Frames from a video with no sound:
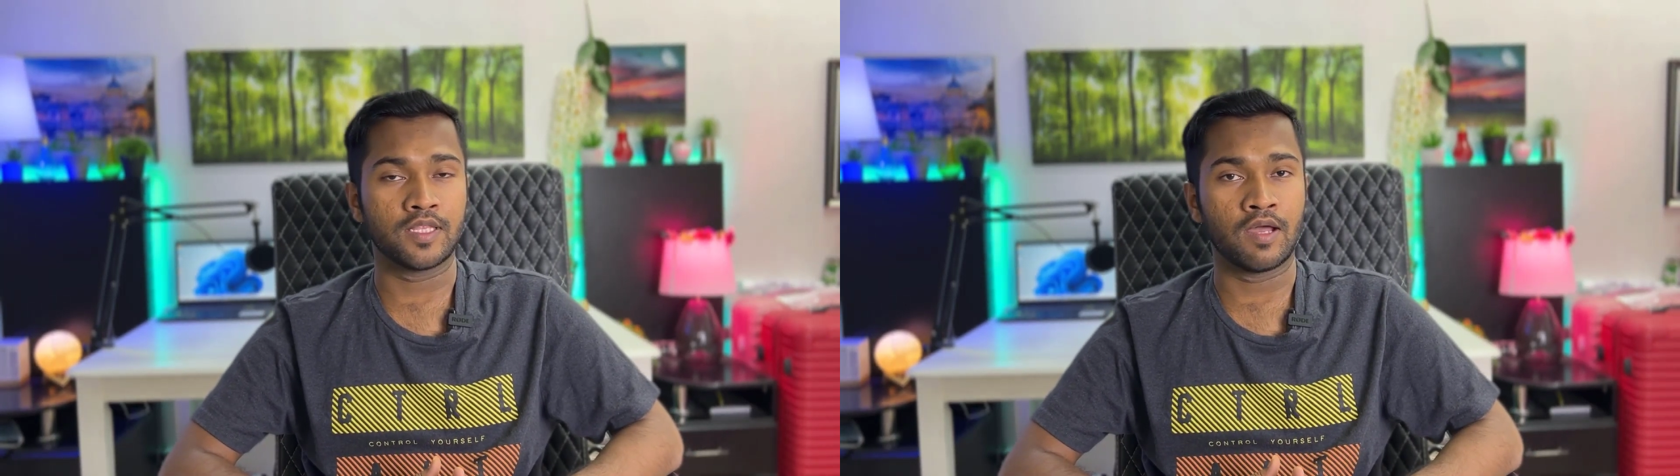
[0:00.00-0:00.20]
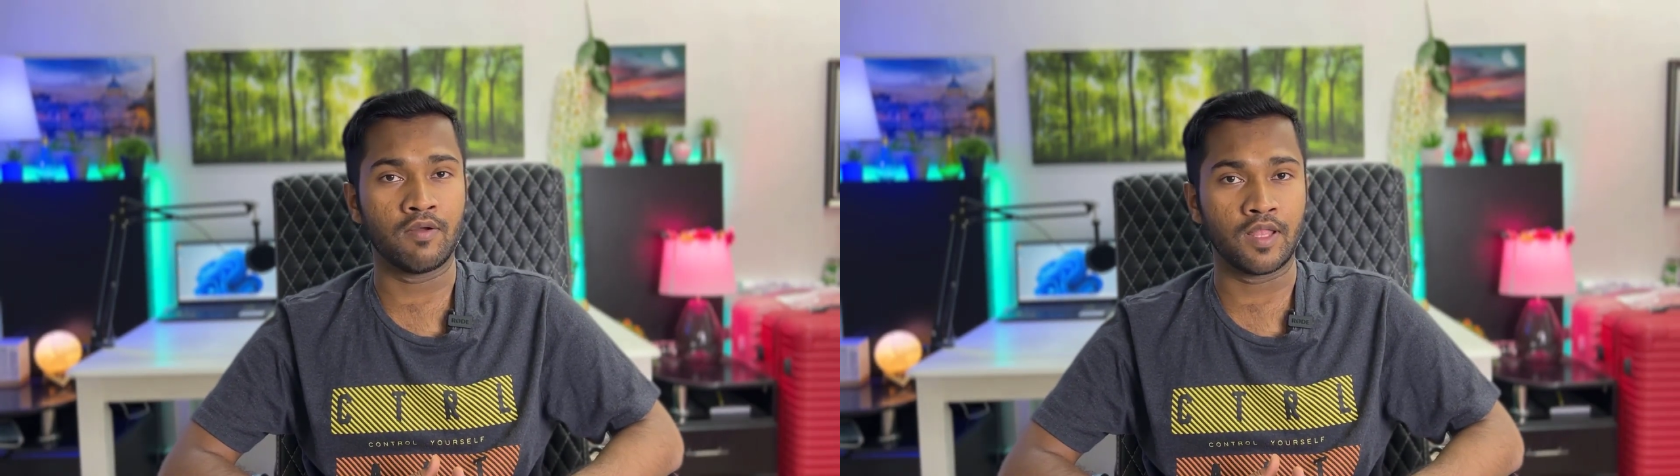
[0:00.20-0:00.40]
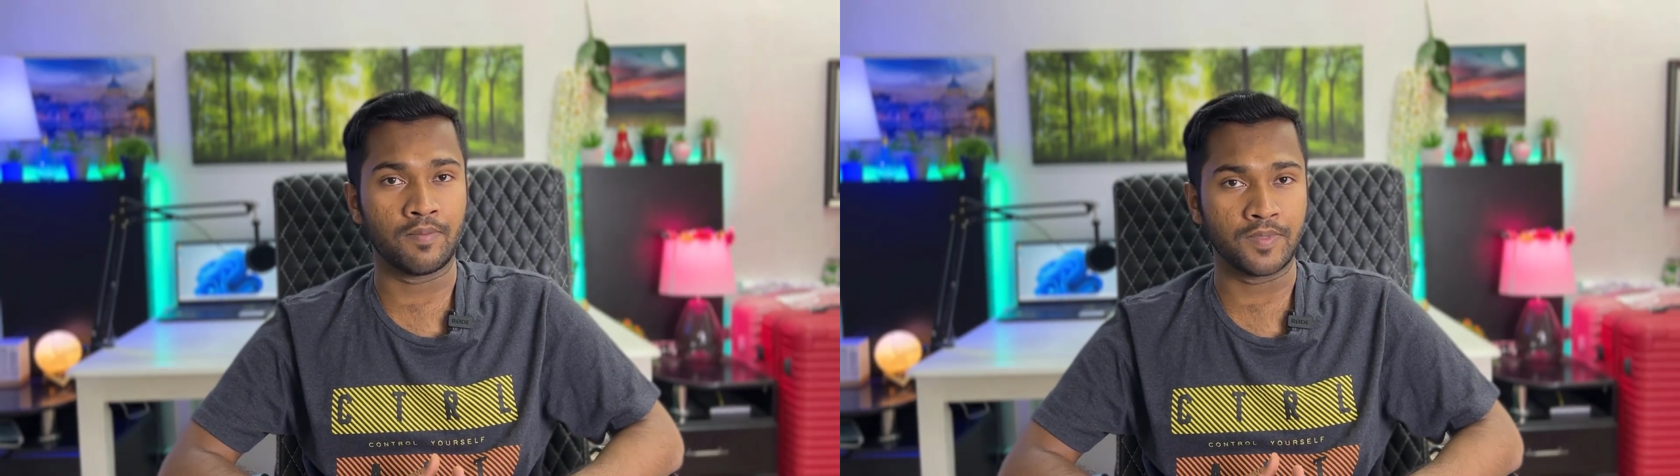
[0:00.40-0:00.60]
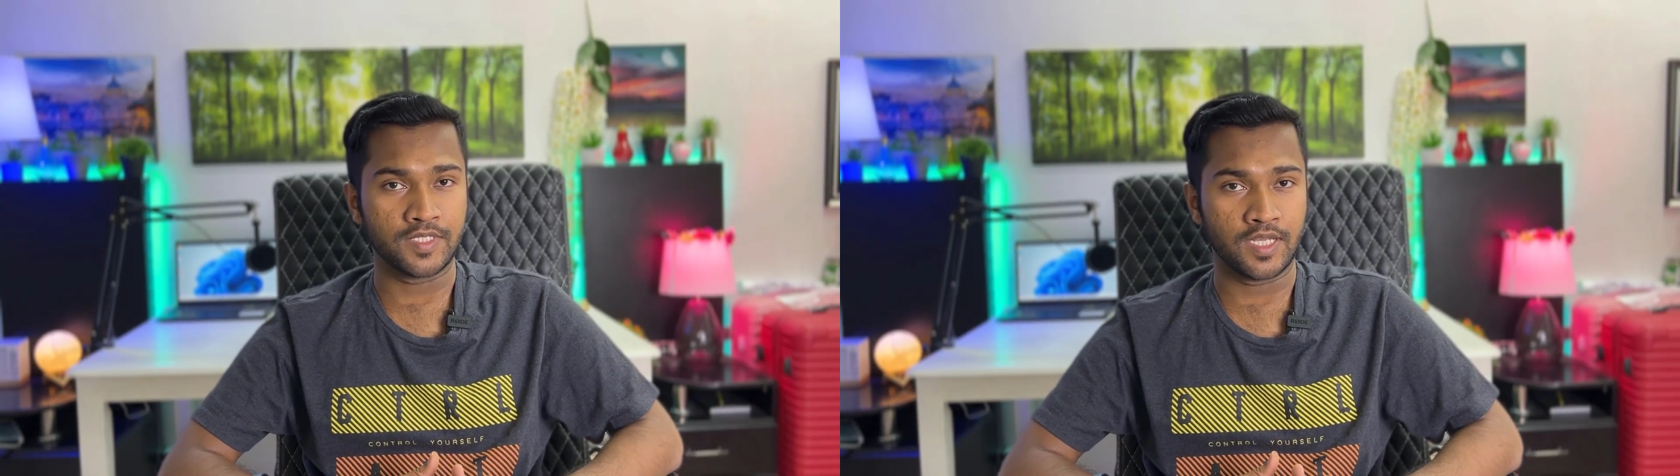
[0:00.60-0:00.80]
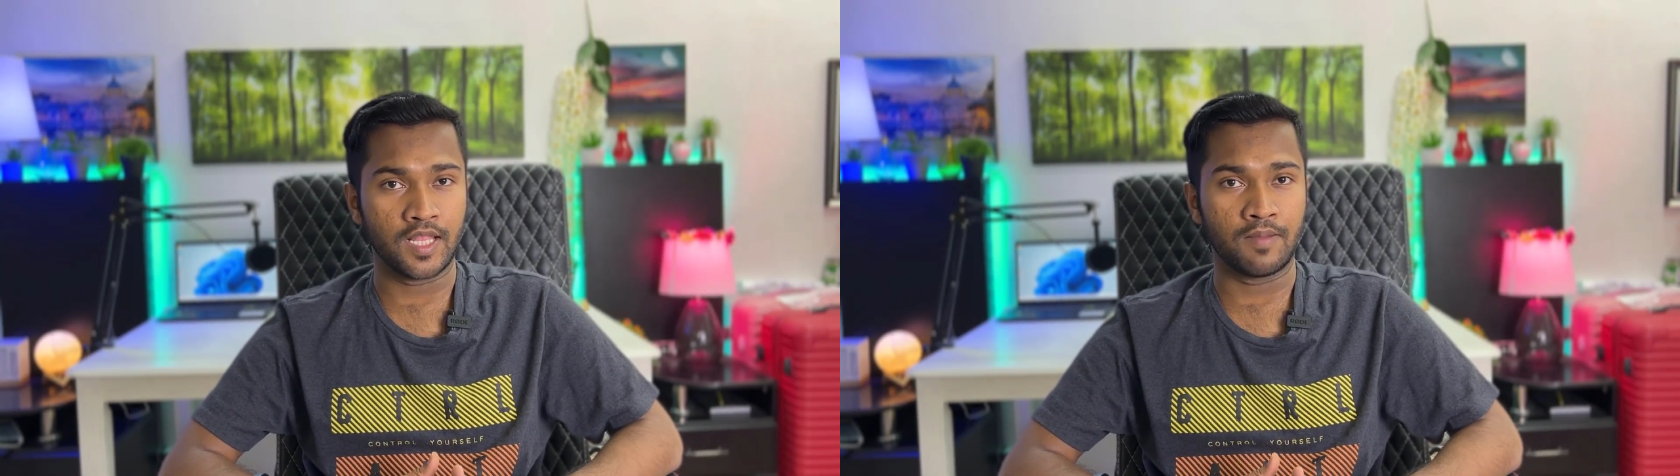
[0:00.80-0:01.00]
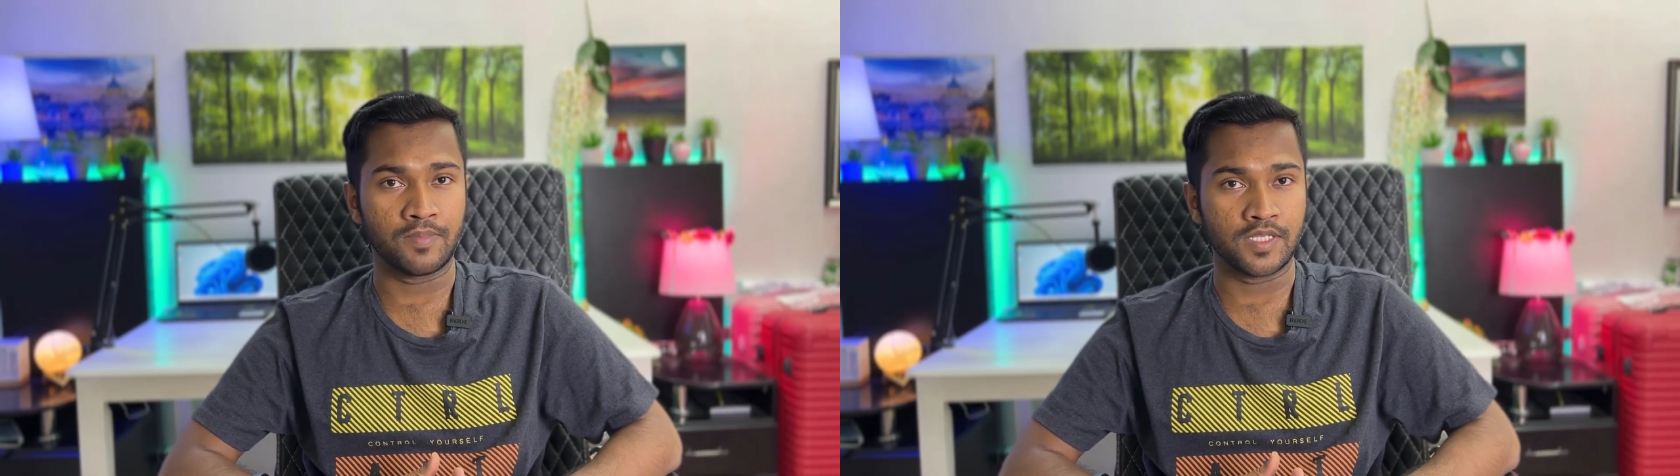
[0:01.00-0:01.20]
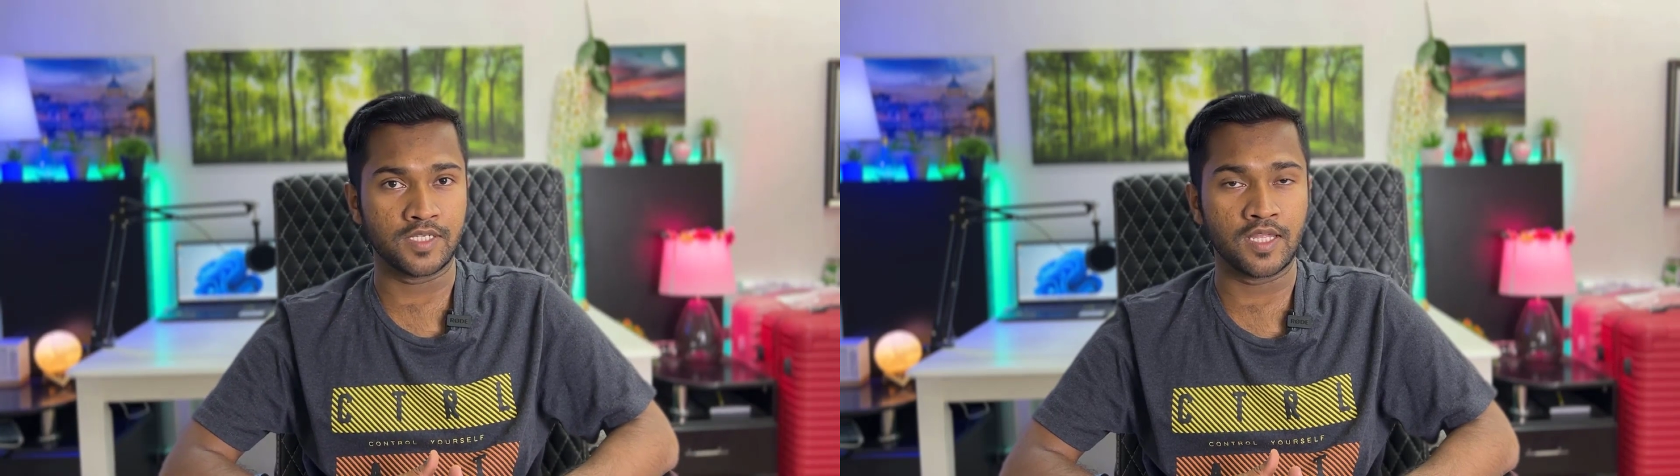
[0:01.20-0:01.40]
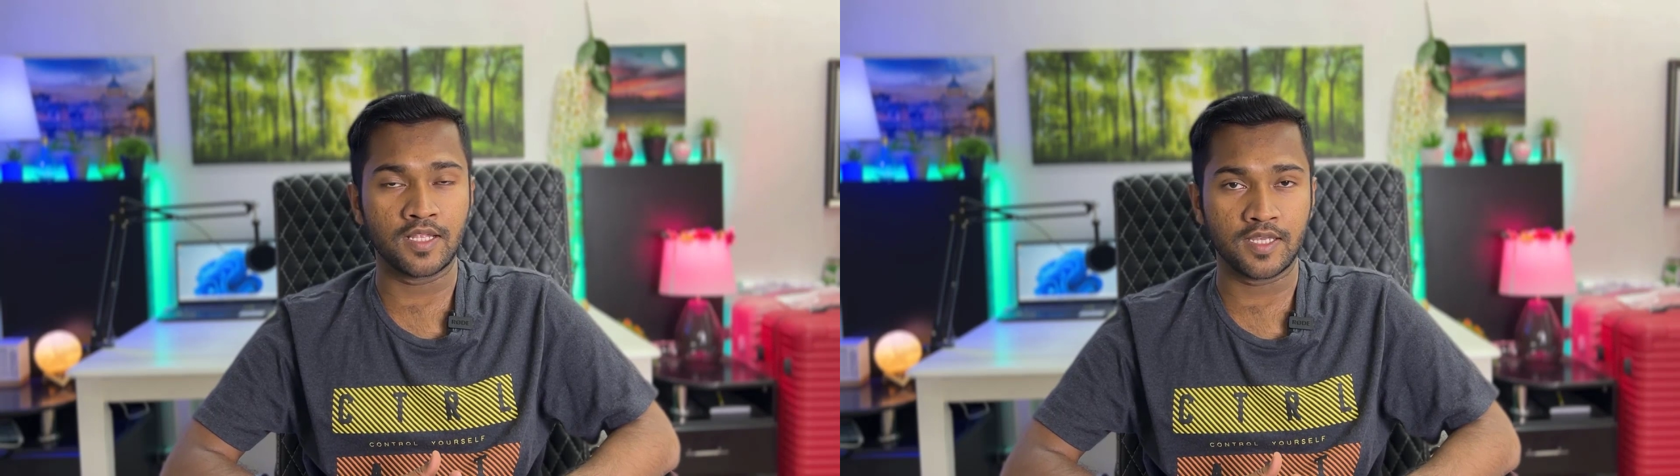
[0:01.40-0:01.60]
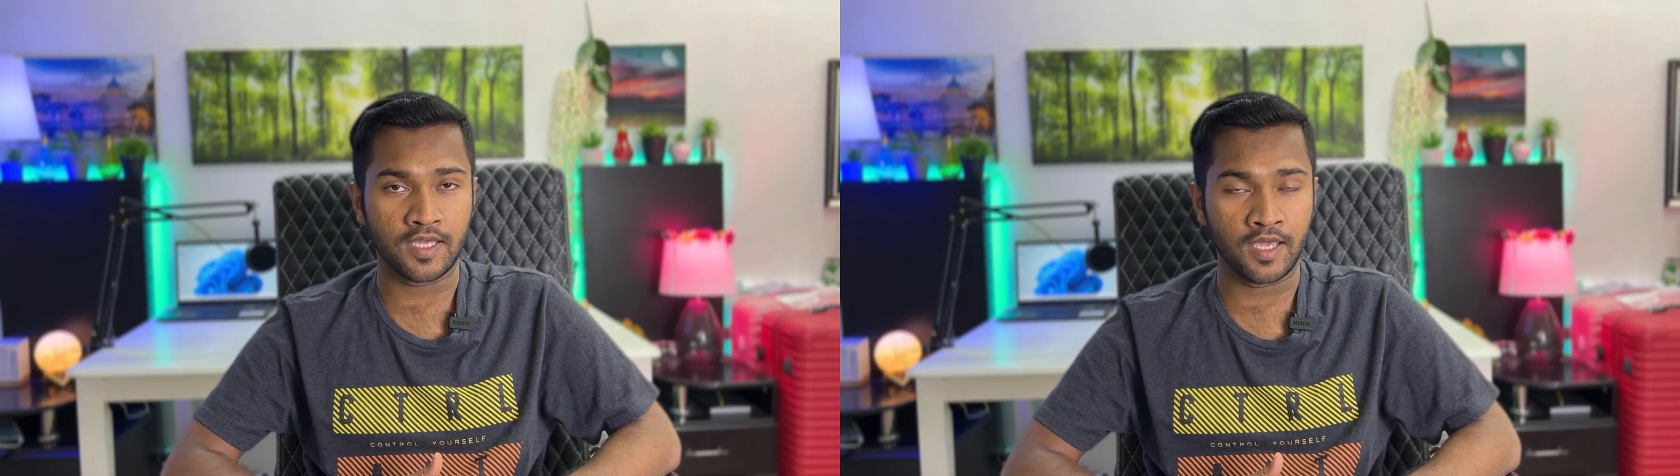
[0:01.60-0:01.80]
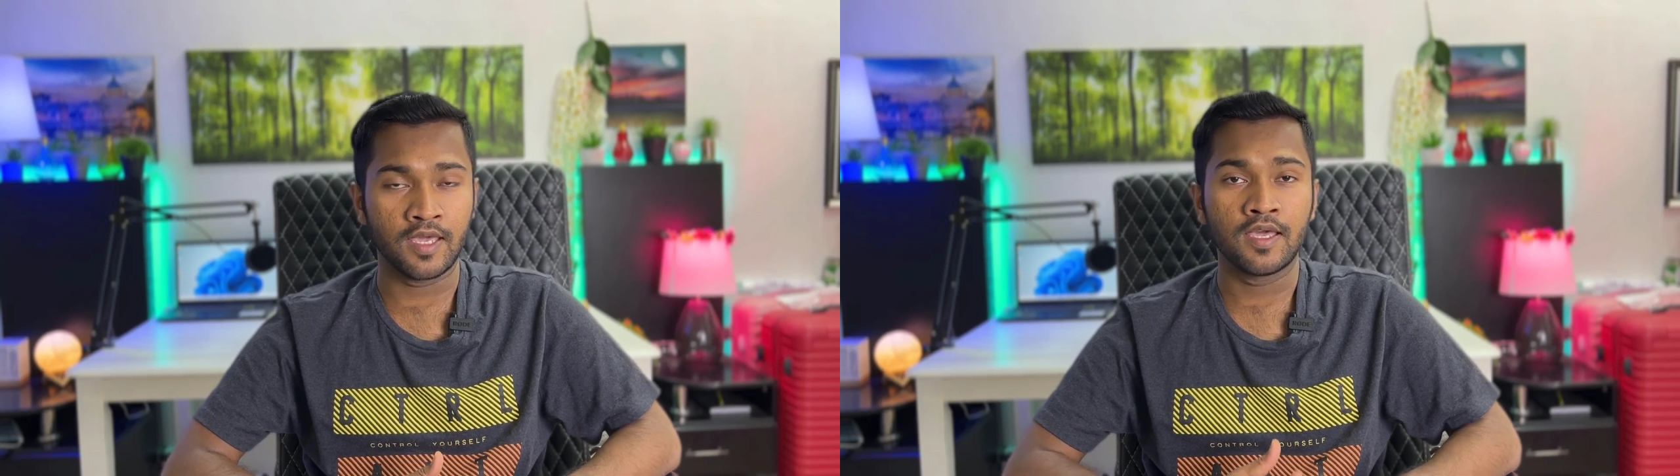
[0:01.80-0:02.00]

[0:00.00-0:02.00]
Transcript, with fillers: তাহলে আপনি চাইলে আপনার চ্যানেলটিকে